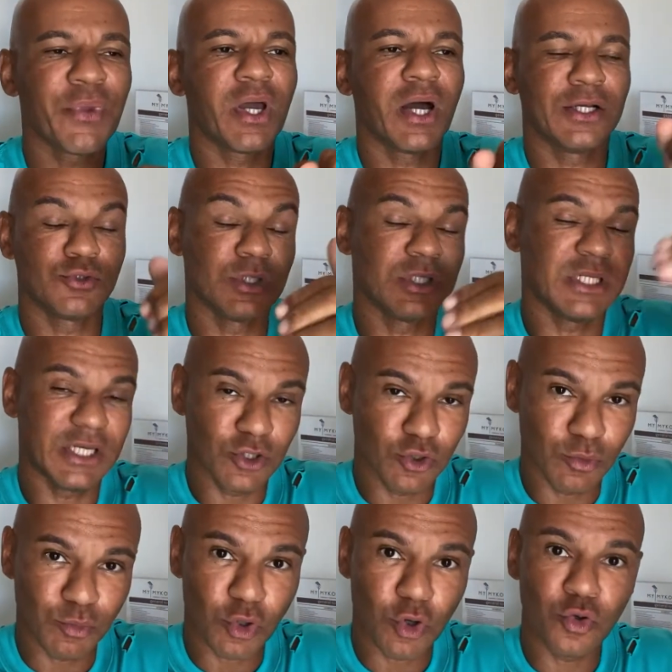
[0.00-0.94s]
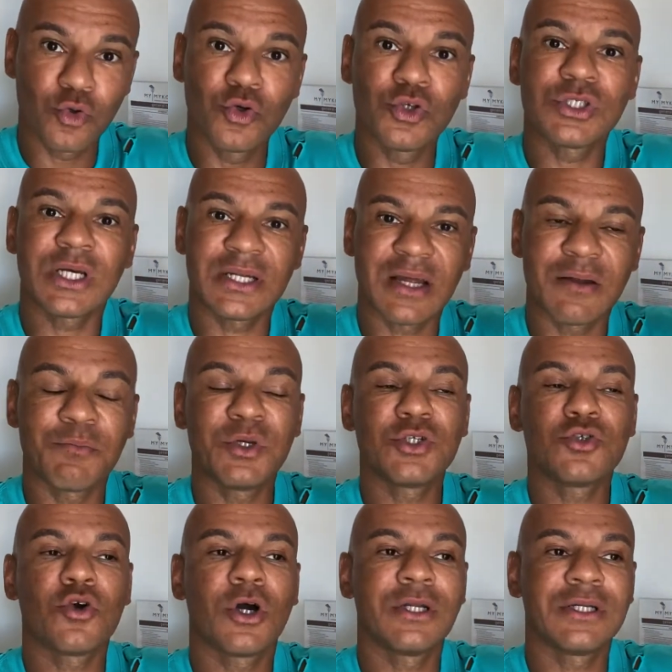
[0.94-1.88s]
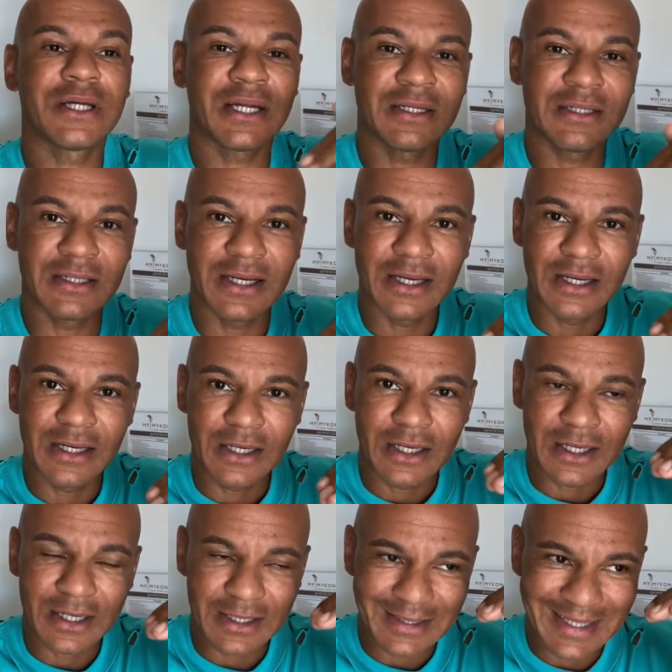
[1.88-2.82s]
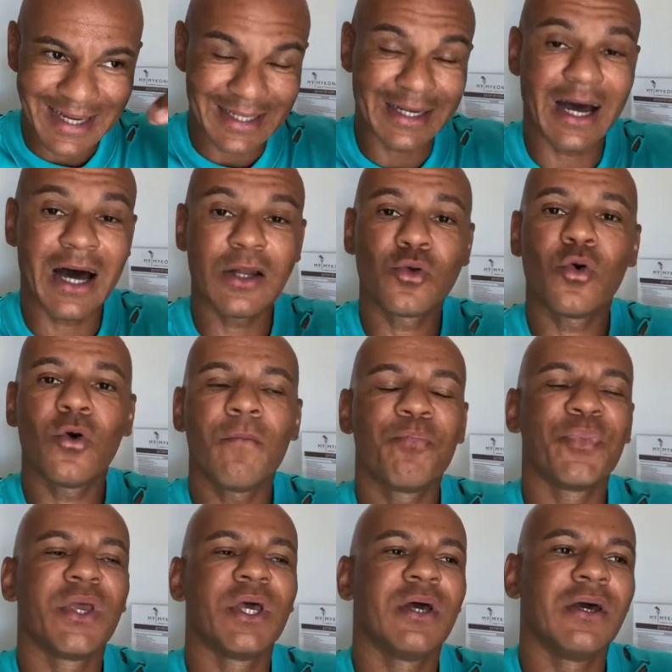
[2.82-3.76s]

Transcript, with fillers: Also Ethereum noch größer, dann Bitcoin, dann Cardano.